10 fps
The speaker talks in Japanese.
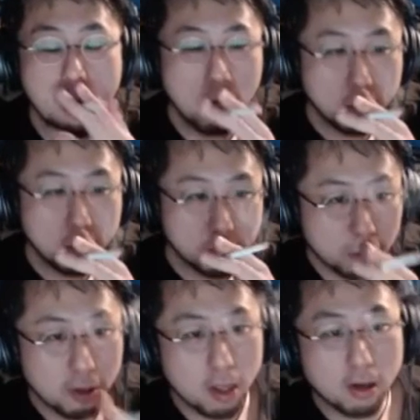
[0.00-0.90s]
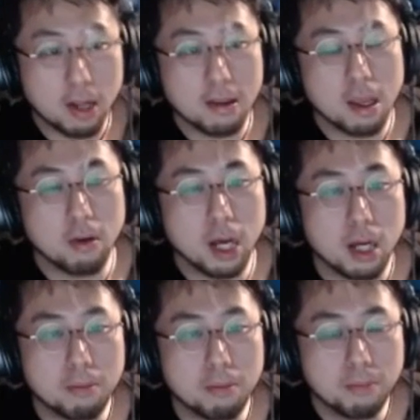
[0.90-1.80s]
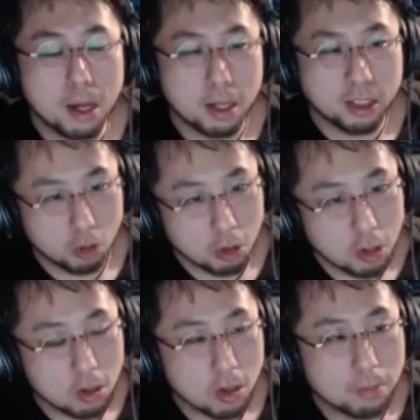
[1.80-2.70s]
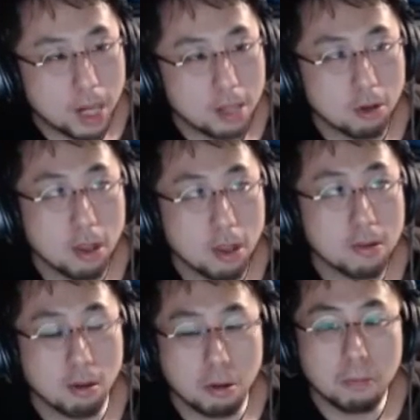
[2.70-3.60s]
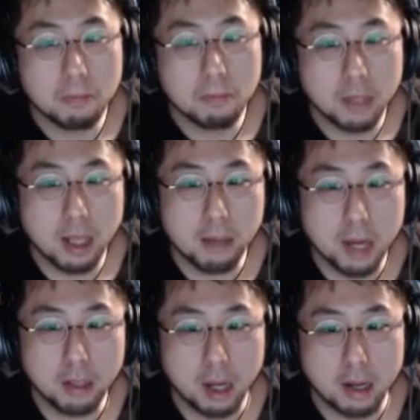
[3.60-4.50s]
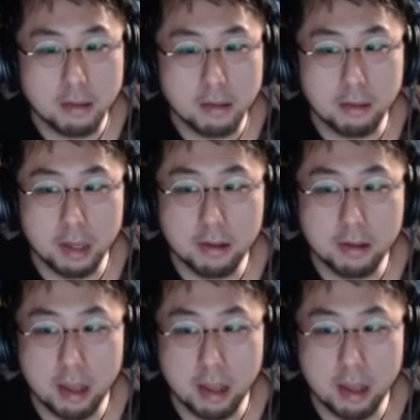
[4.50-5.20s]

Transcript: 仕事での稼ぎは、まあ、仕事って言ってもバイトですけど、7万ぐらい稼いでますね。